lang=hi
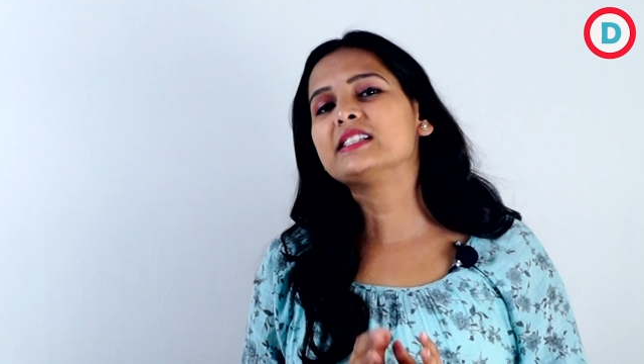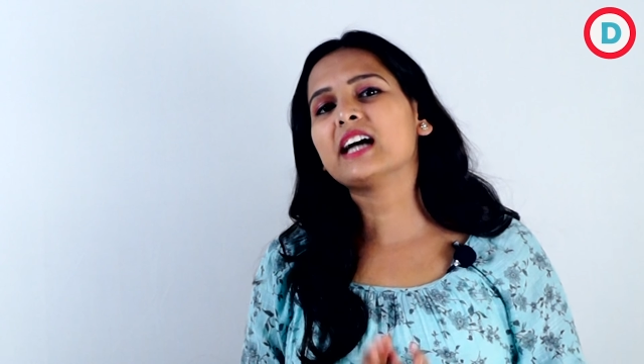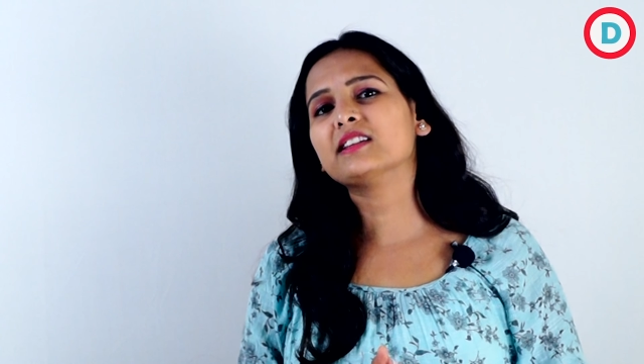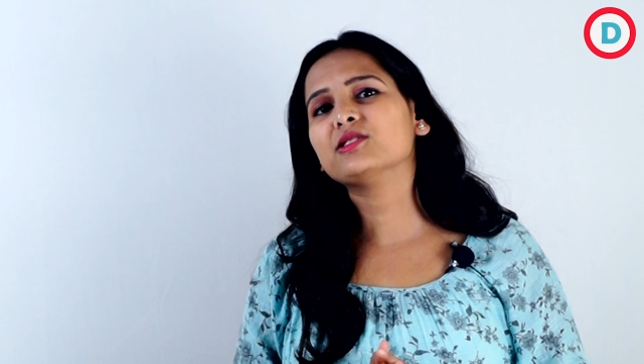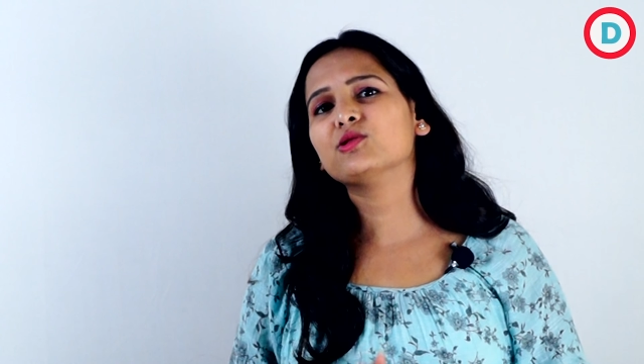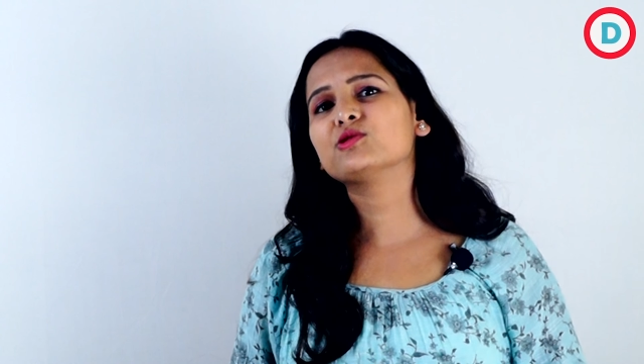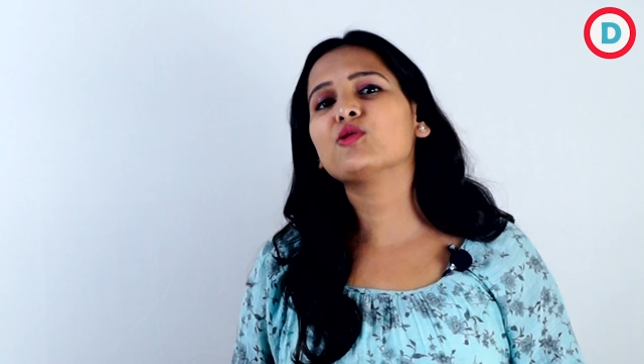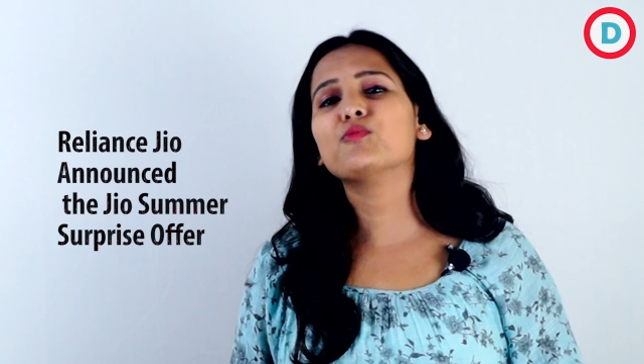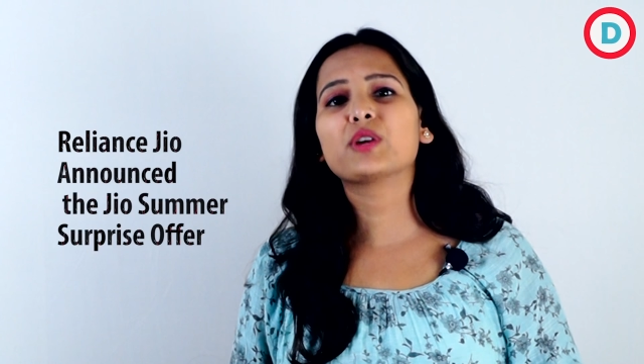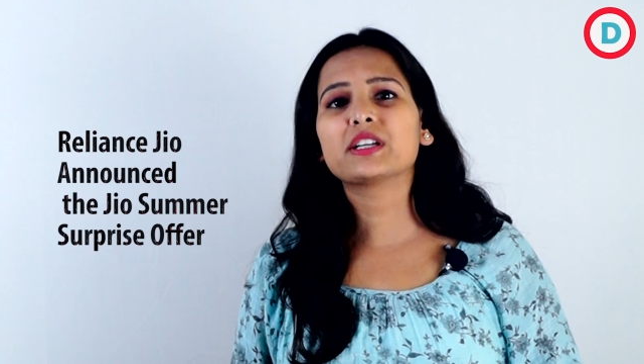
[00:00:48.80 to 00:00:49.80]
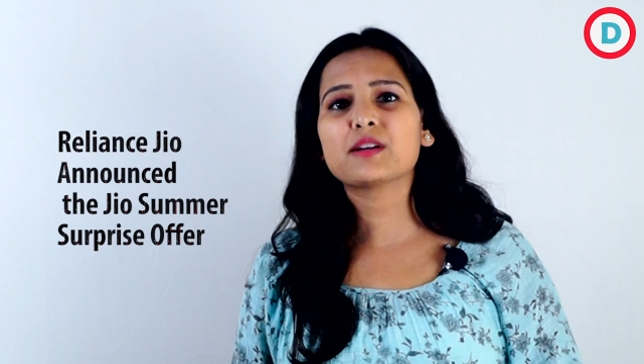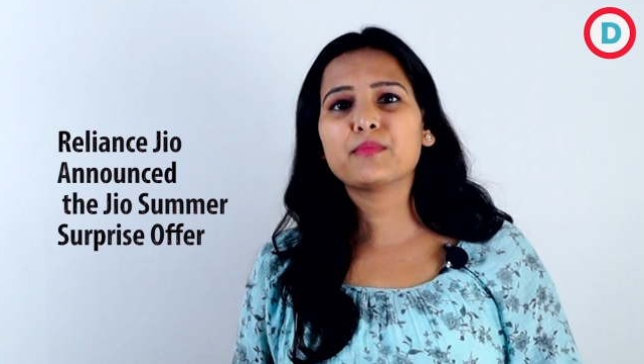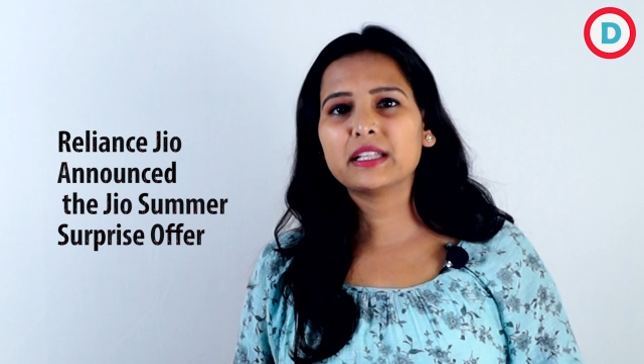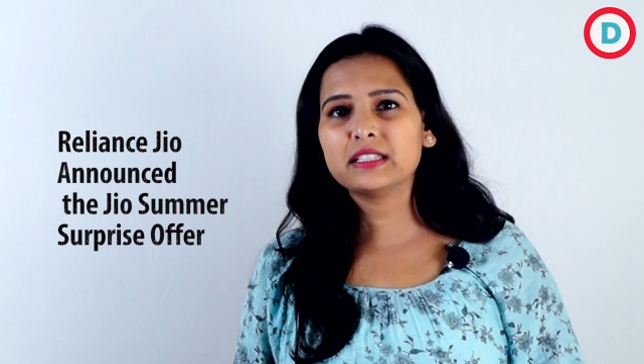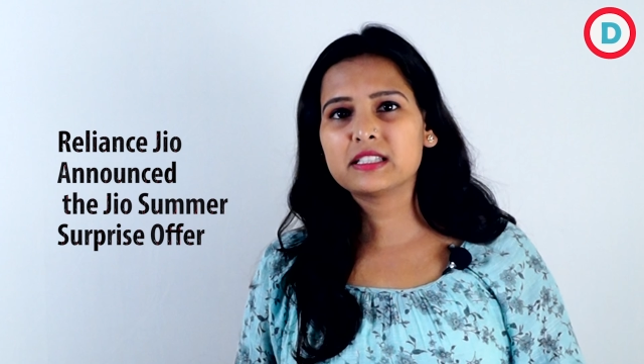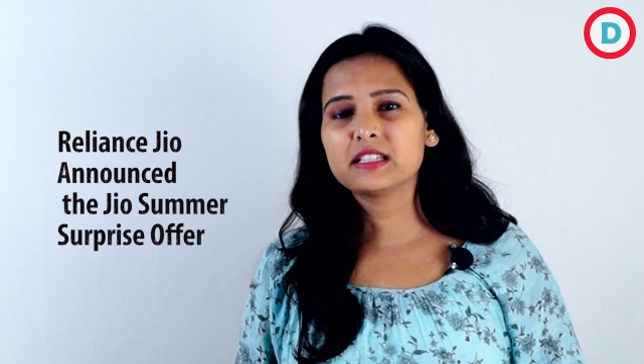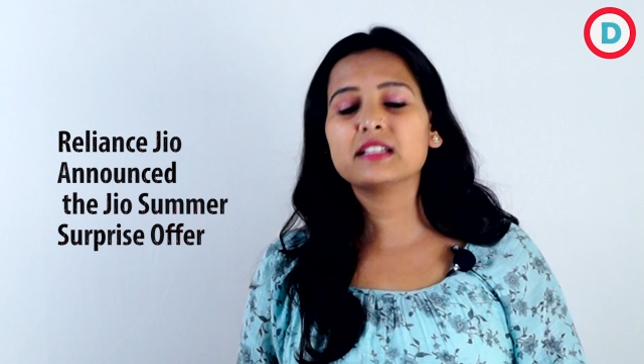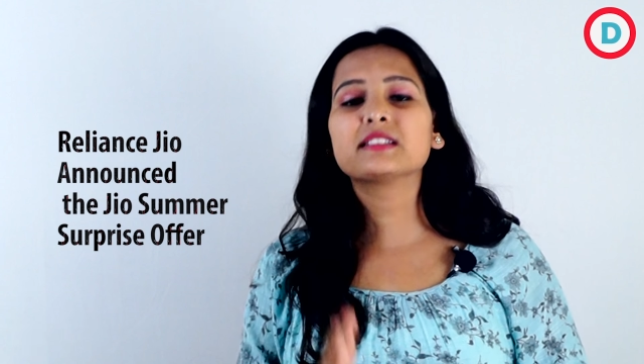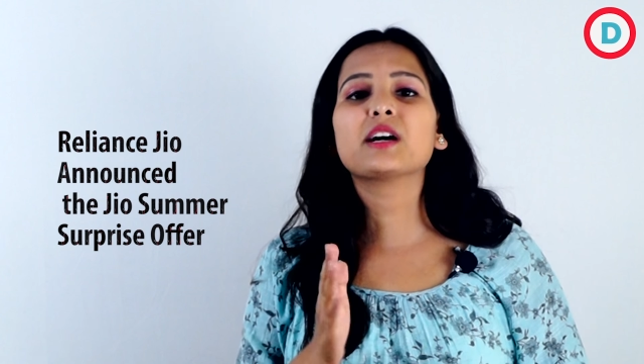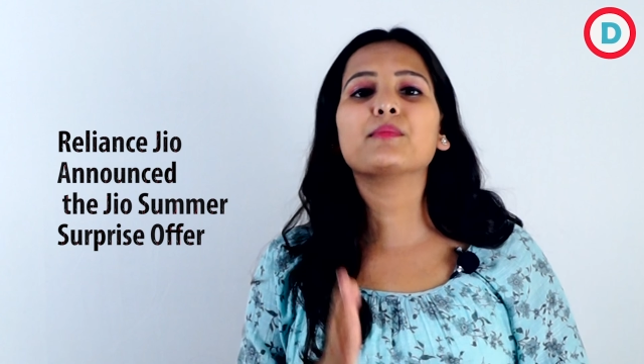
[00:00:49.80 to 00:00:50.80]
साथ ही दोस्तों मुकेश अंबानी जी
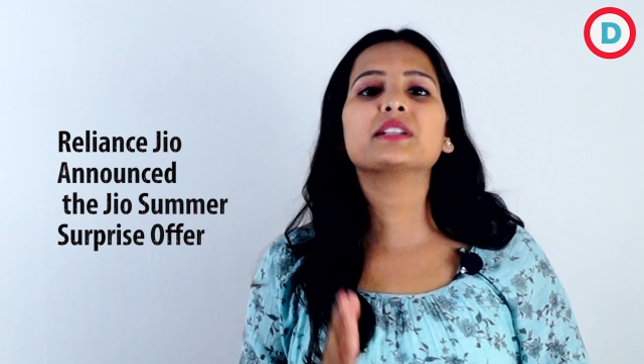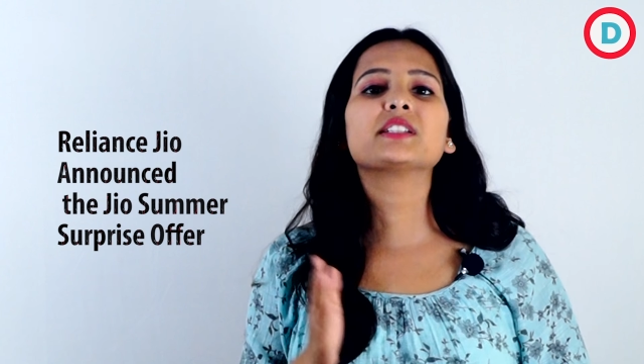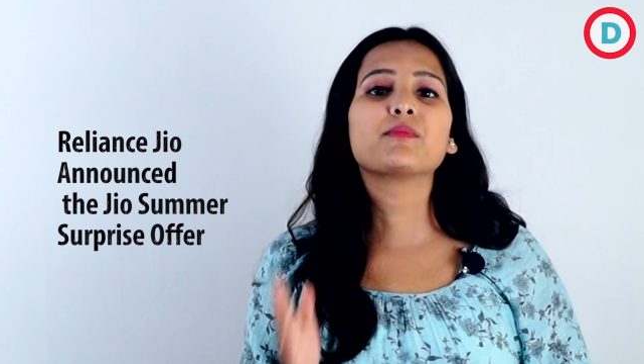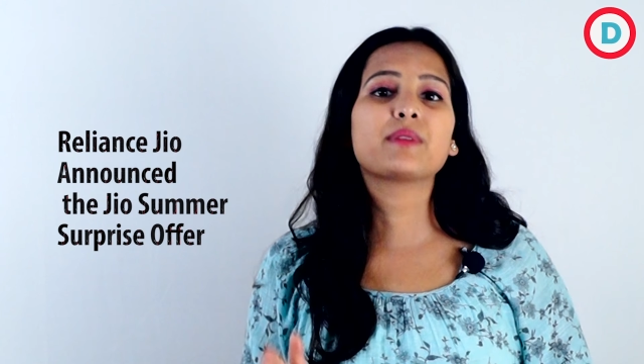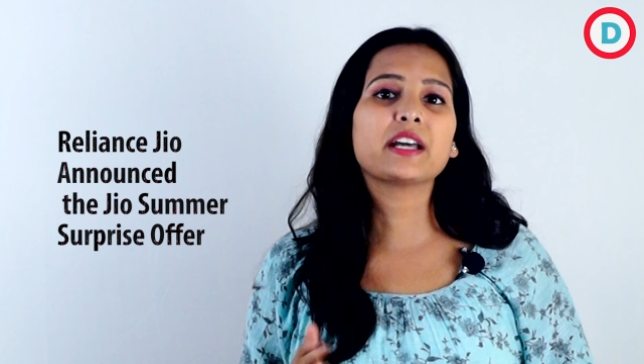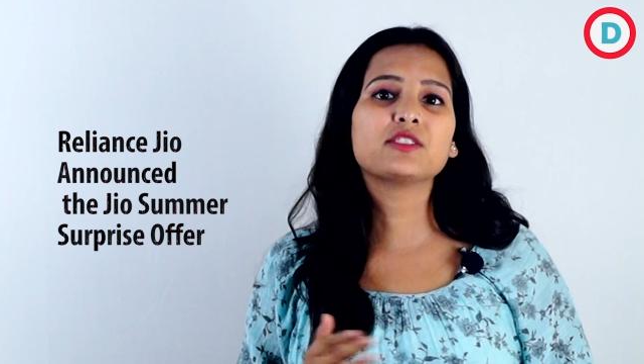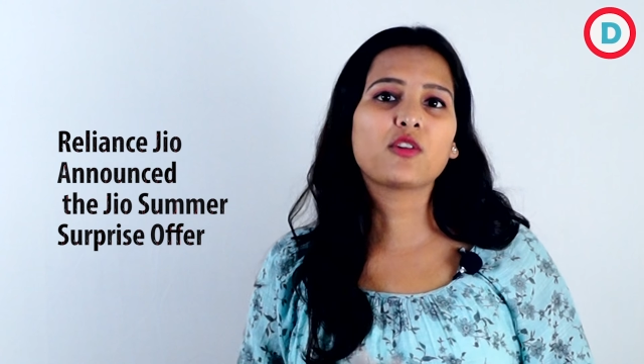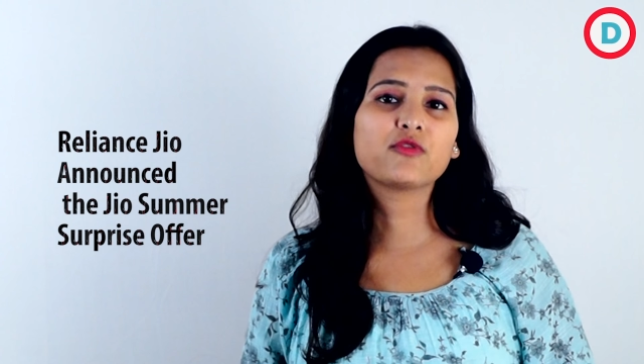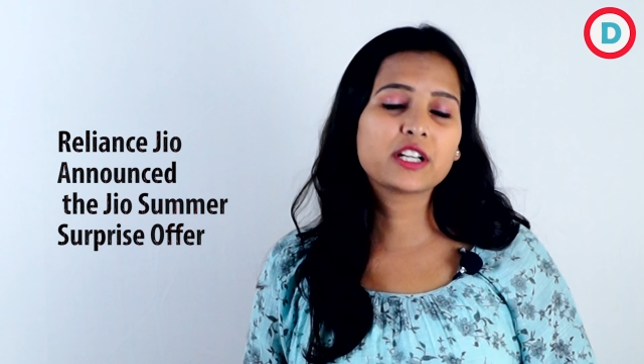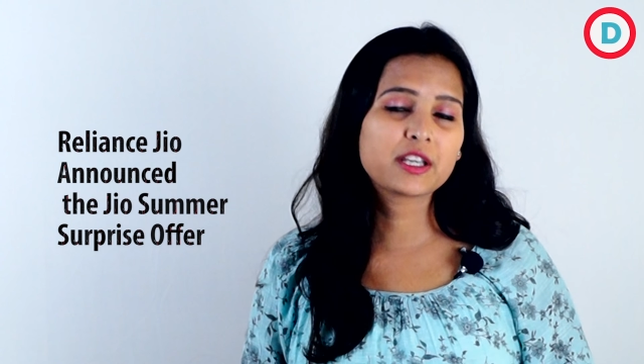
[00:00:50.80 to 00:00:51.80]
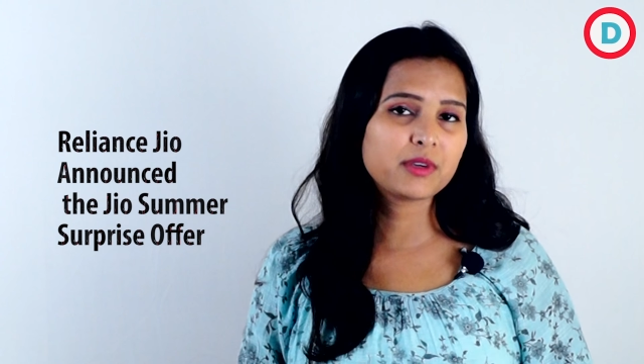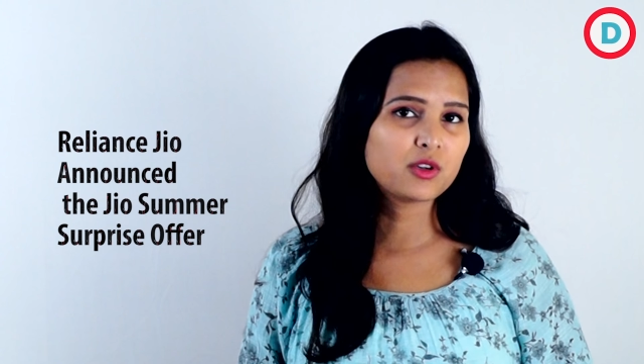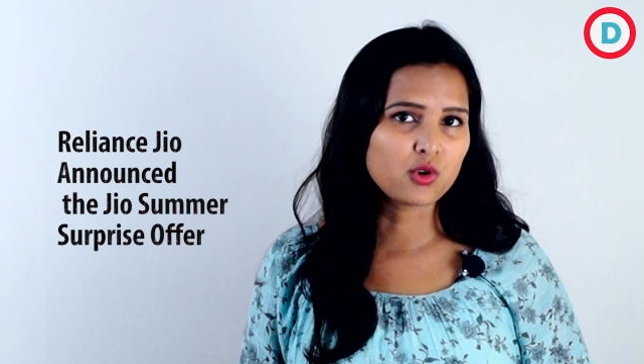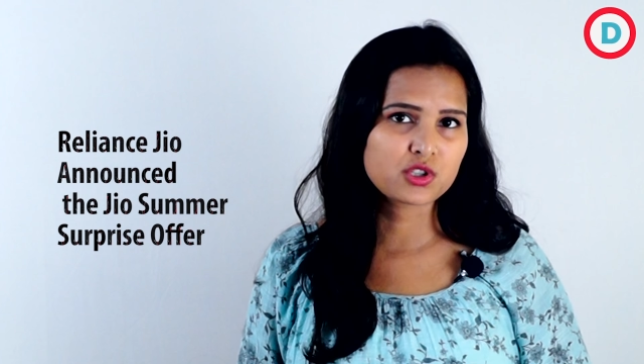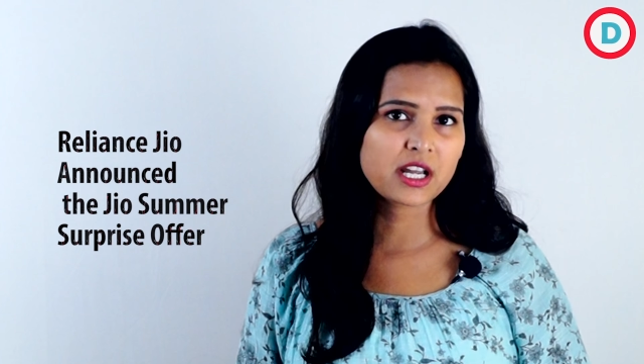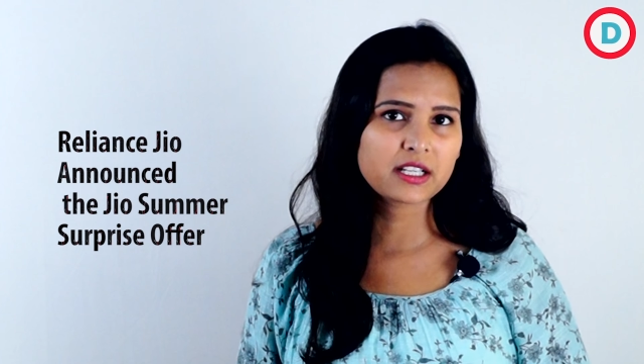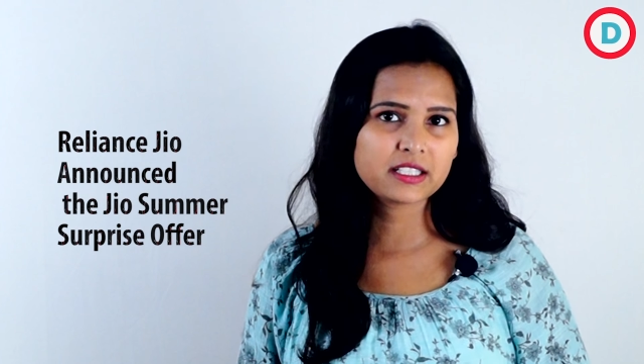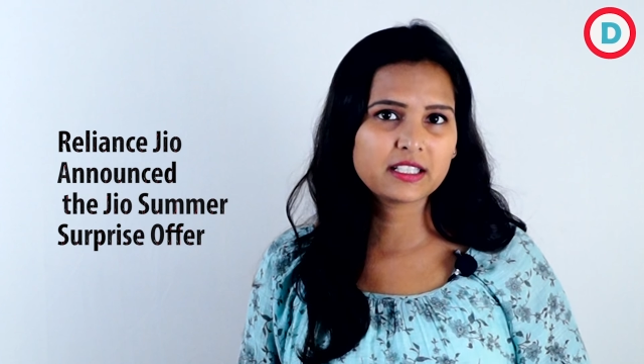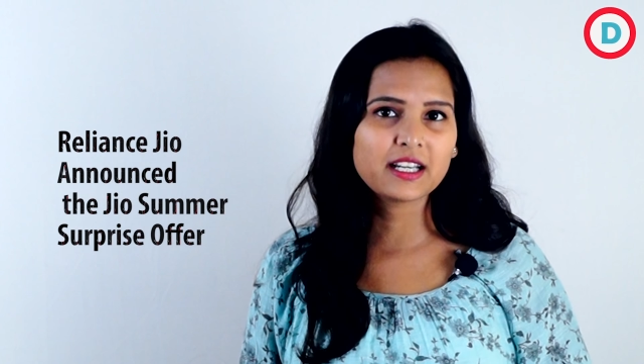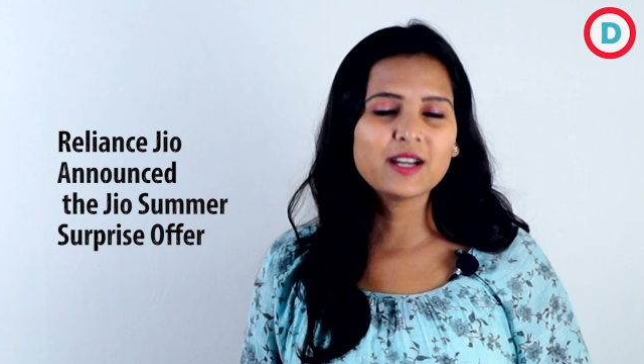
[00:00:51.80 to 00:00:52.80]
ने समर सरप्राइज ऑफर की भी घोषणा
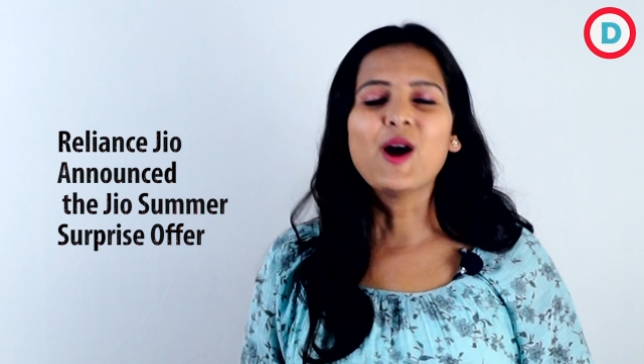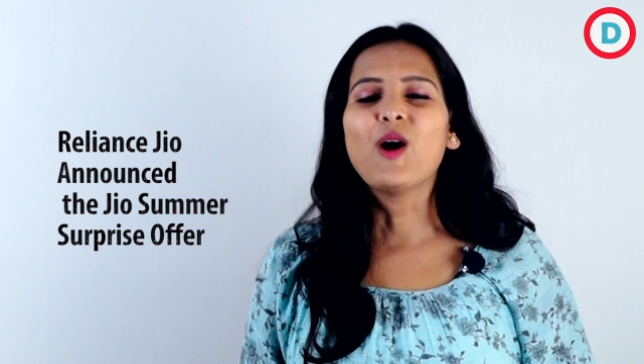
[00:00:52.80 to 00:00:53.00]
की है